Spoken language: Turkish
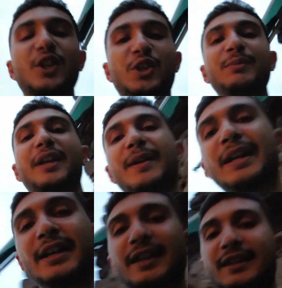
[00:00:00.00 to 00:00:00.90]
Şimdi
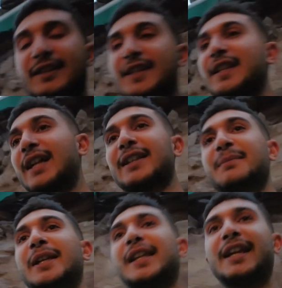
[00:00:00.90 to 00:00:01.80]
size
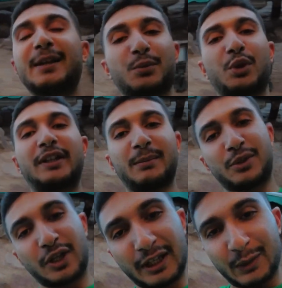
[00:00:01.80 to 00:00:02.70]
aldığım hediyeleri burada bir
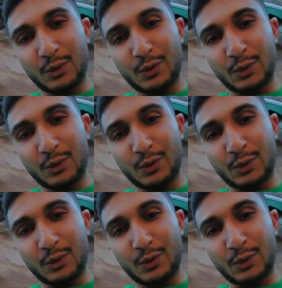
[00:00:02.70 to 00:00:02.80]
şeyde